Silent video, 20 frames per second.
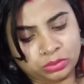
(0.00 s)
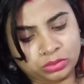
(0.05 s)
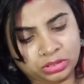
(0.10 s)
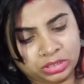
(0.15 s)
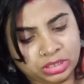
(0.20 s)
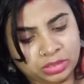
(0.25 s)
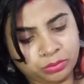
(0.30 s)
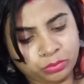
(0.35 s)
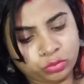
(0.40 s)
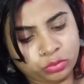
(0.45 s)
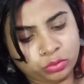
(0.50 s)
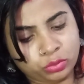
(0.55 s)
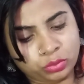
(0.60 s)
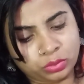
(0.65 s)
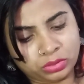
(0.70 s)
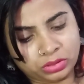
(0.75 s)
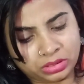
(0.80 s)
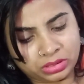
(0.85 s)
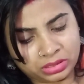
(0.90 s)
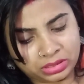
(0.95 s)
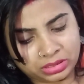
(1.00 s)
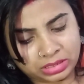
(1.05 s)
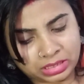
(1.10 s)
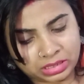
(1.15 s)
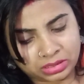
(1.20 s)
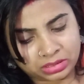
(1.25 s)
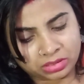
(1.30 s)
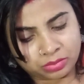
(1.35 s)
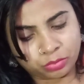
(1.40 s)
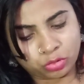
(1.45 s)
नींबू का
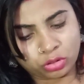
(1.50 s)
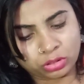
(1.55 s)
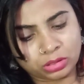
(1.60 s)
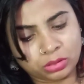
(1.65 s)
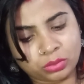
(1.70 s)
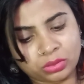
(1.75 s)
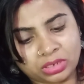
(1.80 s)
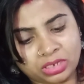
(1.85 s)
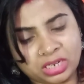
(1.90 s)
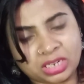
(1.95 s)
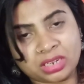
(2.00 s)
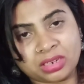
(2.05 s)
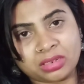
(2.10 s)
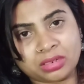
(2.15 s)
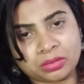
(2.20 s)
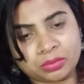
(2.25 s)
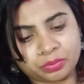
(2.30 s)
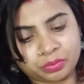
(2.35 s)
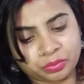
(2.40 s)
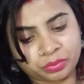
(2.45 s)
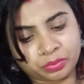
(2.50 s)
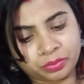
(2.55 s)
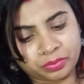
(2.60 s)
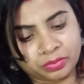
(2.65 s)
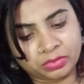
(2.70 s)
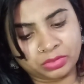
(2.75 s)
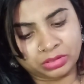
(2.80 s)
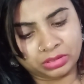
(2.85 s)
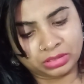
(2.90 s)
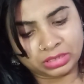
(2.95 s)
रस बहुत लोग लगाना
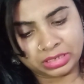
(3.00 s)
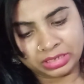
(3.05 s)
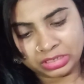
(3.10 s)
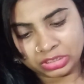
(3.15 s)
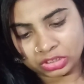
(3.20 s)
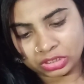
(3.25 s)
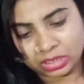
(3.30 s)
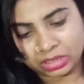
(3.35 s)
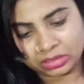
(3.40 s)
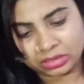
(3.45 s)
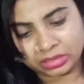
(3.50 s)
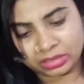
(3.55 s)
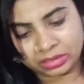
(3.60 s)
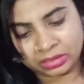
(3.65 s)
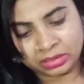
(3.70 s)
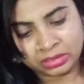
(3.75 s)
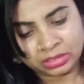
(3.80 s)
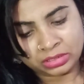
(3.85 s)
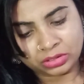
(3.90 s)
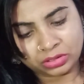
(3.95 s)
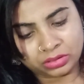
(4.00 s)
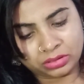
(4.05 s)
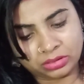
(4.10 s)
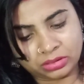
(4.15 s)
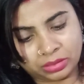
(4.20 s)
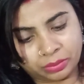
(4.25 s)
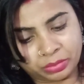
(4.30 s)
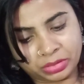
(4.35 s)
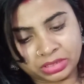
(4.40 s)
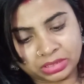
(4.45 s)
नहीं चाहते हैं
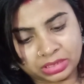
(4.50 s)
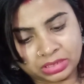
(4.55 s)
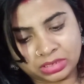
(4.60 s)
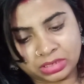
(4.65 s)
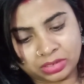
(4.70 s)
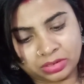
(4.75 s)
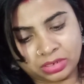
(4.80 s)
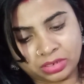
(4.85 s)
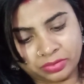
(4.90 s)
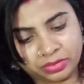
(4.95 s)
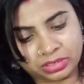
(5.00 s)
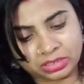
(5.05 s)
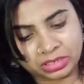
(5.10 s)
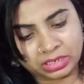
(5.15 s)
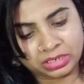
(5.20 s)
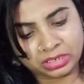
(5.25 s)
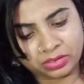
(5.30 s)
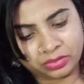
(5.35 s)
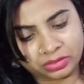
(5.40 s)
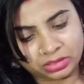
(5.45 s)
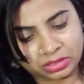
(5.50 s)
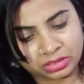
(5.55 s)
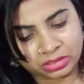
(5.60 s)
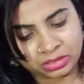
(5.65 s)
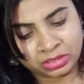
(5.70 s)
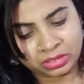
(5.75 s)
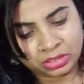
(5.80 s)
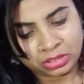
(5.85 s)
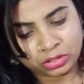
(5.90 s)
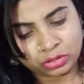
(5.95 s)
अपने सेंसिटिव स्किन की वजह
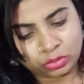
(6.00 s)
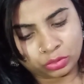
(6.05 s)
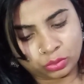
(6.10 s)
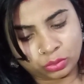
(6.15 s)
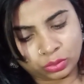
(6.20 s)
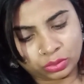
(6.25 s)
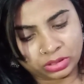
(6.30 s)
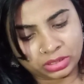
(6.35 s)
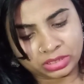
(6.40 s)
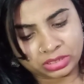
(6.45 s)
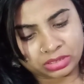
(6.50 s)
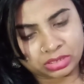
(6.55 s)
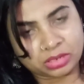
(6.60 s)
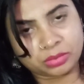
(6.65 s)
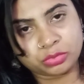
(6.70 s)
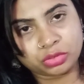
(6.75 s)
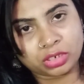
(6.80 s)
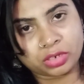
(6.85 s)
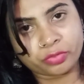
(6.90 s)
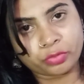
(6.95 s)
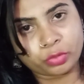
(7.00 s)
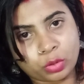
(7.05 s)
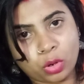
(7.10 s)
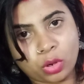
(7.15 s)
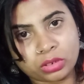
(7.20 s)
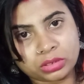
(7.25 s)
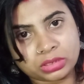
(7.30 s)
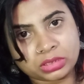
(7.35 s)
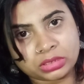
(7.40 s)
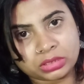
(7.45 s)
से तो ये स्क्रब जो है
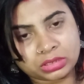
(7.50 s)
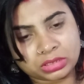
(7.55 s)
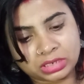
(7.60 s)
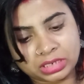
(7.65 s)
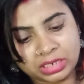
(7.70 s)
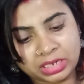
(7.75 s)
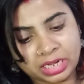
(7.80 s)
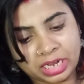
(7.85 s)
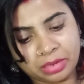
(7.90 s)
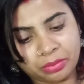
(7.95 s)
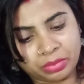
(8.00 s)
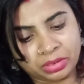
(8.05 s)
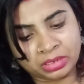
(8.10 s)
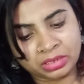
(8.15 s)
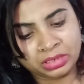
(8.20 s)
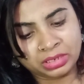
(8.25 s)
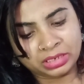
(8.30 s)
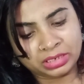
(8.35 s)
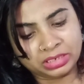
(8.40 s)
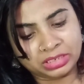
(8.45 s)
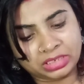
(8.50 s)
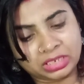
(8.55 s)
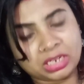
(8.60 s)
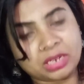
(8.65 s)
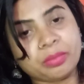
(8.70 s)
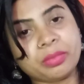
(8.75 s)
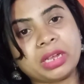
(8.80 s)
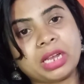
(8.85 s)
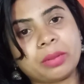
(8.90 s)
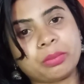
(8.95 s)
ऑल स्किन टाइप है
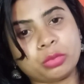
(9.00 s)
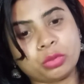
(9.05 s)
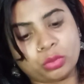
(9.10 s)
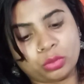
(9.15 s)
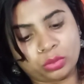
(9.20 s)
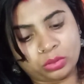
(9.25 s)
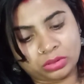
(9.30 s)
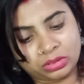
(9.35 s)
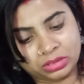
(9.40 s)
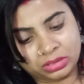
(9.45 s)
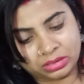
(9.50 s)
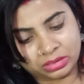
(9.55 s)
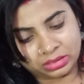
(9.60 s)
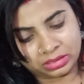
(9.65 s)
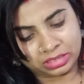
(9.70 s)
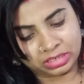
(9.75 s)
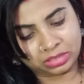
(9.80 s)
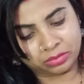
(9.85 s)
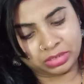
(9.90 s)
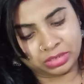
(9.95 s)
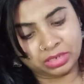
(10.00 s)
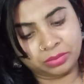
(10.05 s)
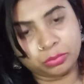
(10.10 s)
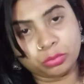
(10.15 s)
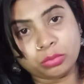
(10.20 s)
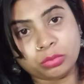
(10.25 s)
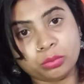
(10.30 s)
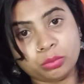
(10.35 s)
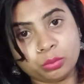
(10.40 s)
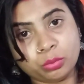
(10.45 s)
इसलिए मैं आपको इसमें
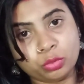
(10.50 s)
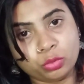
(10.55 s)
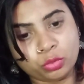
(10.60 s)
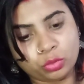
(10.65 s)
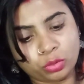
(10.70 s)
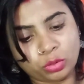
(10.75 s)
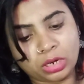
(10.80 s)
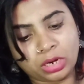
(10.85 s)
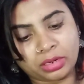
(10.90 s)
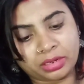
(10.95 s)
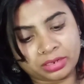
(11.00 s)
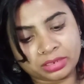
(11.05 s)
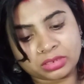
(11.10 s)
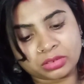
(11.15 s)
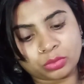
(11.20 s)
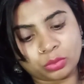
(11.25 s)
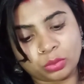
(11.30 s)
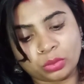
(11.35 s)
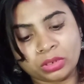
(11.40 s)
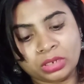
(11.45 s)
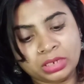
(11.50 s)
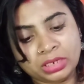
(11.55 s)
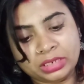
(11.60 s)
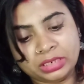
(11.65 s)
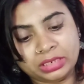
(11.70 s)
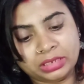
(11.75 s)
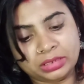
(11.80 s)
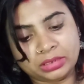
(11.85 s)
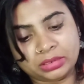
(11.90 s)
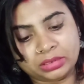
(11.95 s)
नींबू का रस को
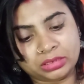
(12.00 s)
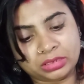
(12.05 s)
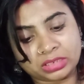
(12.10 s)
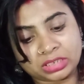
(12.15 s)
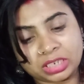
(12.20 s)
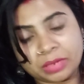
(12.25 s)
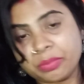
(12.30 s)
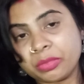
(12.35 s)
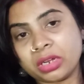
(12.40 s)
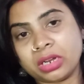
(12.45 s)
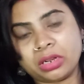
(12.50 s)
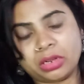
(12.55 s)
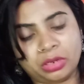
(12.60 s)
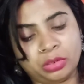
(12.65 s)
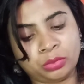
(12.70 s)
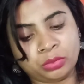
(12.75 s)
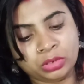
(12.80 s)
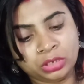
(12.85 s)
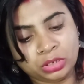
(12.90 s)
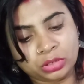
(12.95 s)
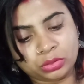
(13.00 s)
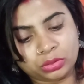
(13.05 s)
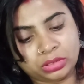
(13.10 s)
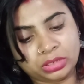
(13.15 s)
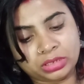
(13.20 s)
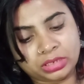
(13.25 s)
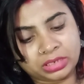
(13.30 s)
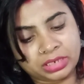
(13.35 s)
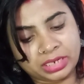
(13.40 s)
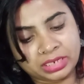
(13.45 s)
ये स्किप कर रही हूँ तो
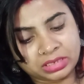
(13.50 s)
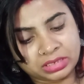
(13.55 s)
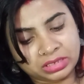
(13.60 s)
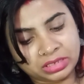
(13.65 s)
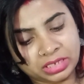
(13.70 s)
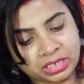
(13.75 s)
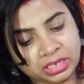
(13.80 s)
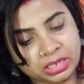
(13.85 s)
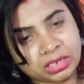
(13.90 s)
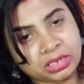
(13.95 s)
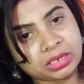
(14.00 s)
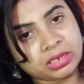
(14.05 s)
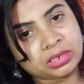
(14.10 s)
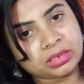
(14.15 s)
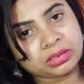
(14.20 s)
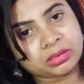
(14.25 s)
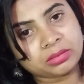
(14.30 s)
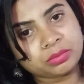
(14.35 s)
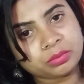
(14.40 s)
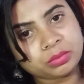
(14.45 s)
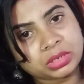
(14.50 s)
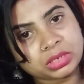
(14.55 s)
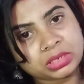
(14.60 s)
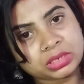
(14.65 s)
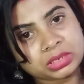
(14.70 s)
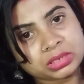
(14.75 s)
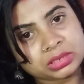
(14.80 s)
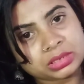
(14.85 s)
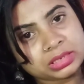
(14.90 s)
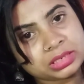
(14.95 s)
देखिए गाइज ये
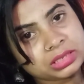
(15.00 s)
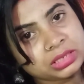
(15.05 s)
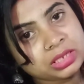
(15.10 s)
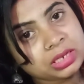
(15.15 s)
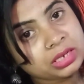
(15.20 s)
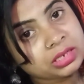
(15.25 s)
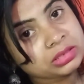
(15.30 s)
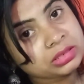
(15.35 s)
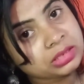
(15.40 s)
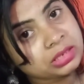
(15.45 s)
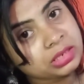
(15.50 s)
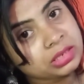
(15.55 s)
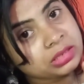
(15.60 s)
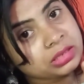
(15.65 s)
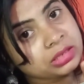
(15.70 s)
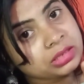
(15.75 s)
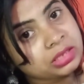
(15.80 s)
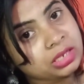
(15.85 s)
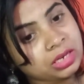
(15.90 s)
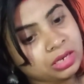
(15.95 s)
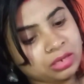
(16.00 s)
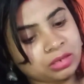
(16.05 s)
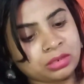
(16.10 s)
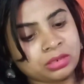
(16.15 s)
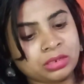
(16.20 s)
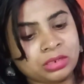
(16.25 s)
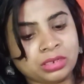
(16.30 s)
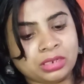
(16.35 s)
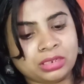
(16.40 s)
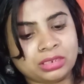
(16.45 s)
बस इतना आसान था
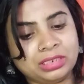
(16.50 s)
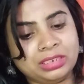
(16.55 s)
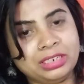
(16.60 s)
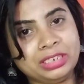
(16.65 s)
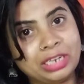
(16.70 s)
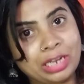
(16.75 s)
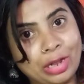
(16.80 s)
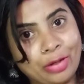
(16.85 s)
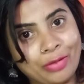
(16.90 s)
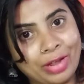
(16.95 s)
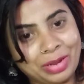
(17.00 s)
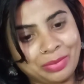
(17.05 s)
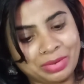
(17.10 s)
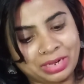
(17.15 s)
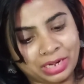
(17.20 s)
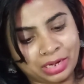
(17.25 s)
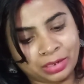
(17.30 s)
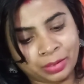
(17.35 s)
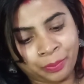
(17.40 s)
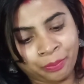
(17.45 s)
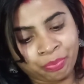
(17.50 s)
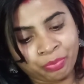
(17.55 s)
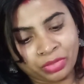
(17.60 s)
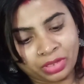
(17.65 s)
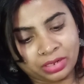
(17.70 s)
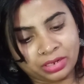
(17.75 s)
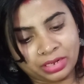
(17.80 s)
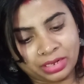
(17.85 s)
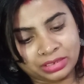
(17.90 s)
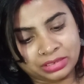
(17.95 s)
डी बनाना
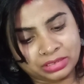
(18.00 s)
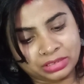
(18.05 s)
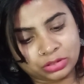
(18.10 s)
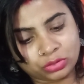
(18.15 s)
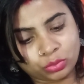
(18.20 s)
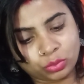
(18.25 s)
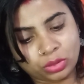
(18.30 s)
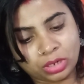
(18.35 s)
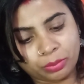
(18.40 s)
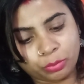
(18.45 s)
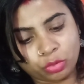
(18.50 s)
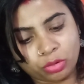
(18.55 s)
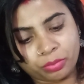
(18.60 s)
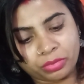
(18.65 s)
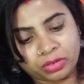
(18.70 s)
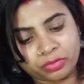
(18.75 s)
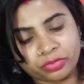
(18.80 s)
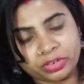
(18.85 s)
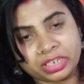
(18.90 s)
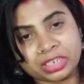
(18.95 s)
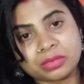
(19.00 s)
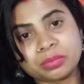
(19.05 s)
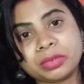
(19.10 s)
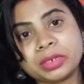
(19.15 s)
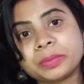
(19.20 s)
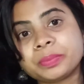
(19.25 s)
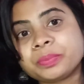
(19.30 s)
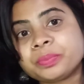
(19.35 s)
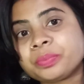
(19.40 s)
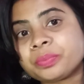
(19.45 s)
गाइज इसको आपको अपने फेस पे